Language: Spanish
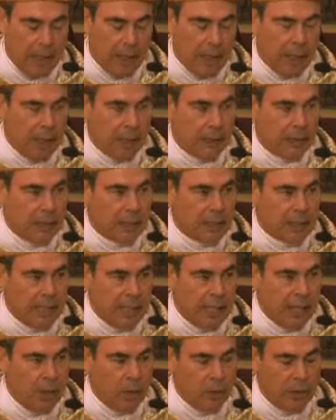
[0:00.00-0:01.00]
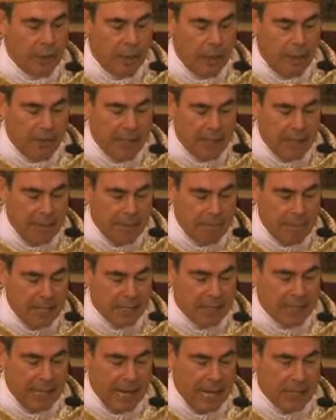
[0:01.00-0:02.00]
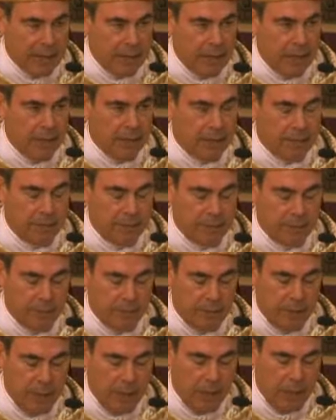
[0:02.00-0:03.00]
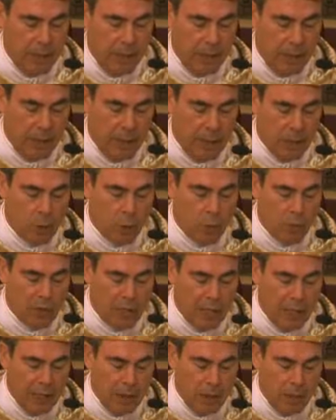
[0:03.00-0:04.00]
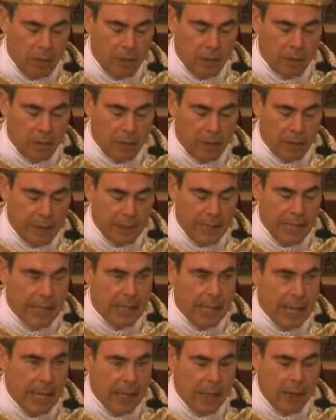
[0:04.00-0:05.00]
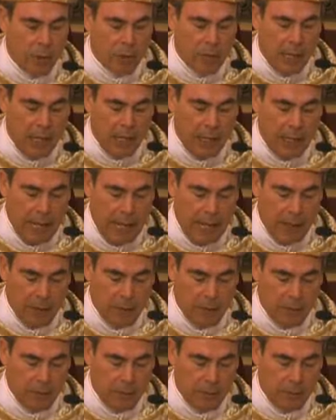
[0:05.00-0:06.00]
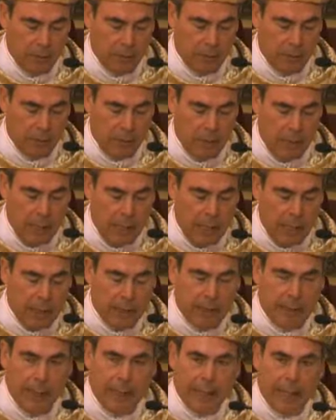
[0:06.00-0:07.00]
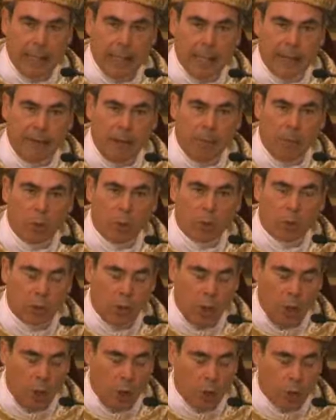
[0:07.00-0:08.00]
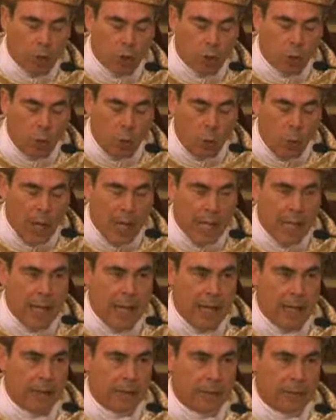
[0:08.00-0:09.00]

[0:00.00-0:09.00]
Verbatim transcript: el deseo de la vida más grande es un signo de que Él nos ha creado, de que llevamos su huella.